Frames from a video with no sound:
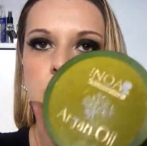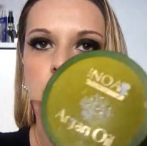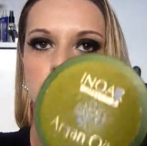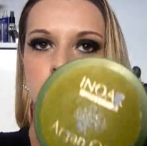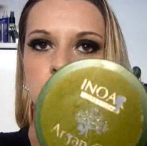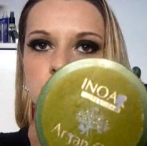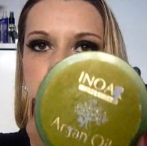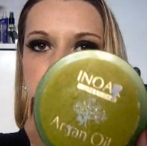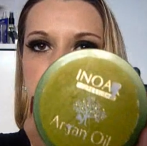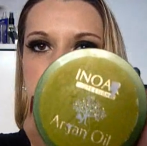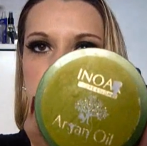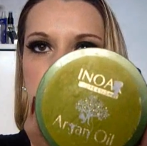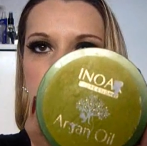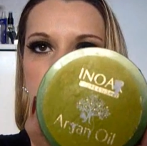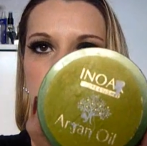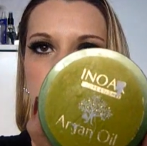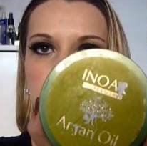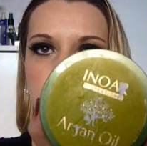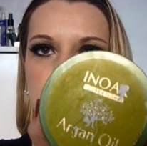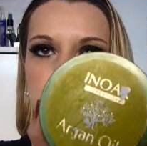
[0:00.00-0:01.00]
bem
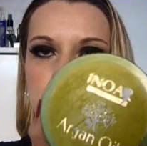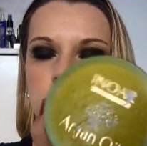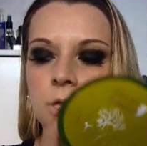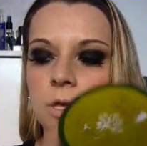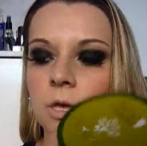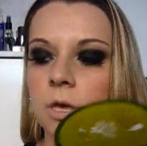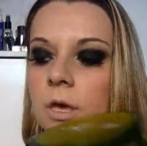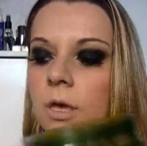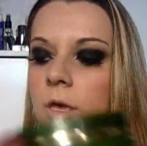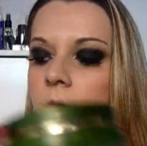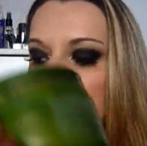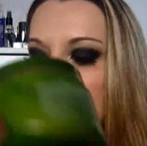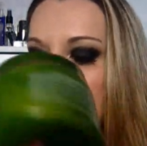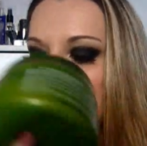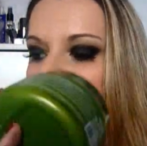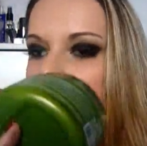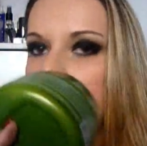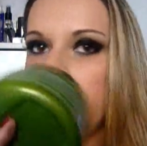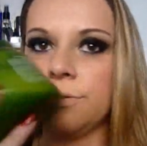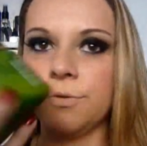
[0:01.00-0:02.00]
consistente,
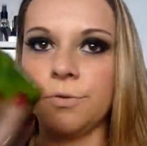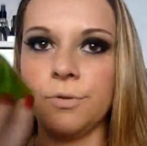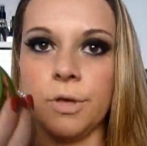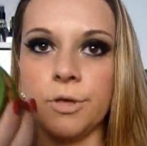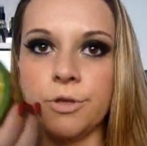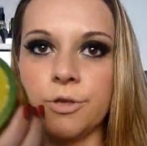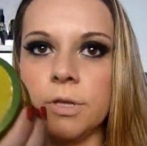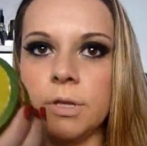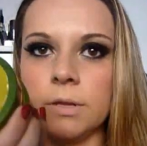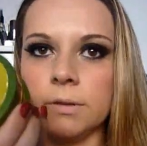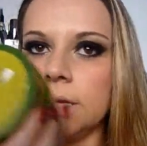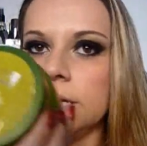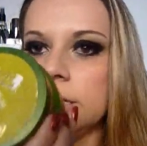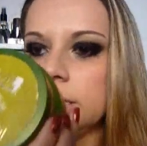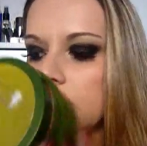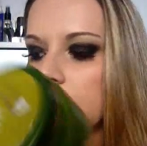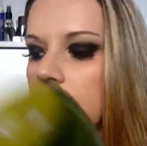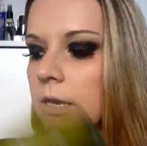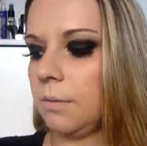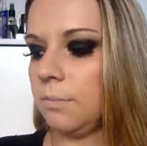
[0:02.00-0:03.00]
já tô acho que na
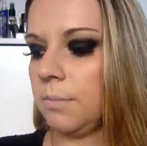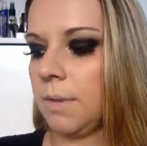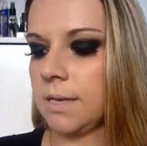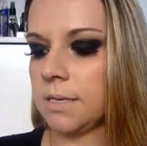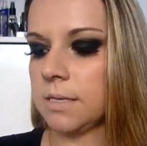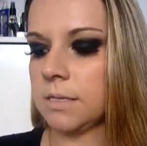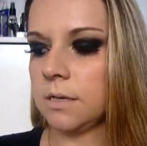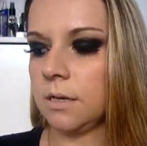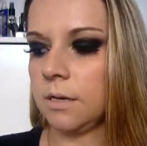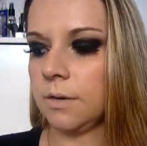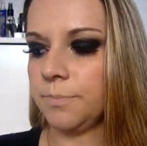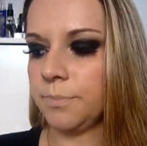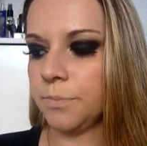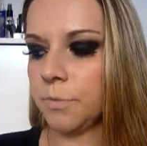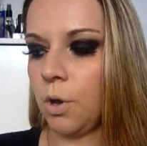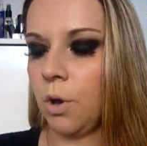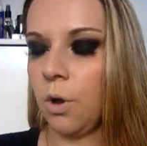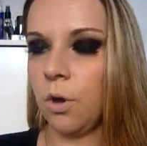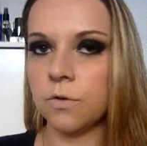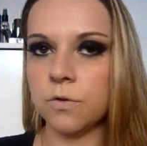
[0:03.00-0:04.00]
terceira máscara,
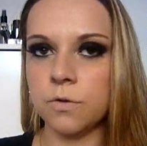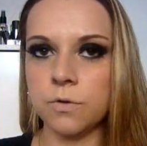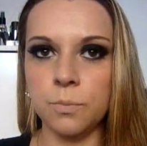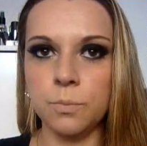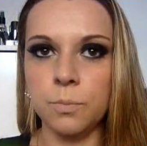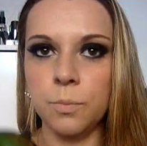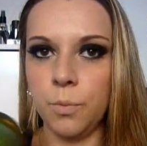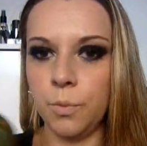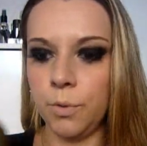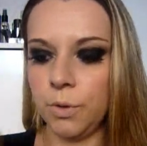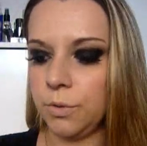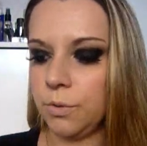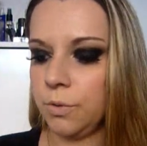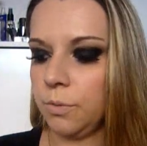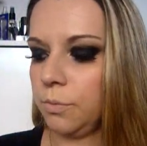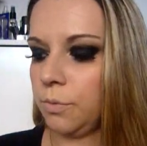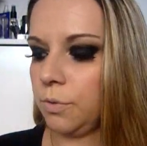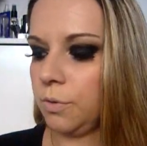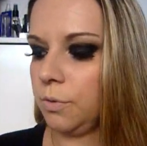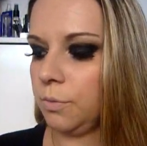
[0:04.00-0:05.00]
gosto
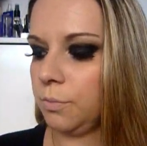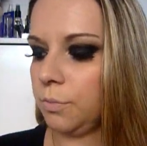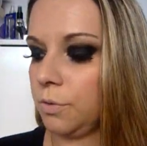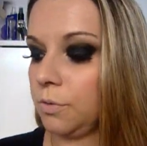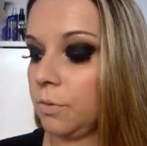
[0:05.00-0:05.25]
muito, muito,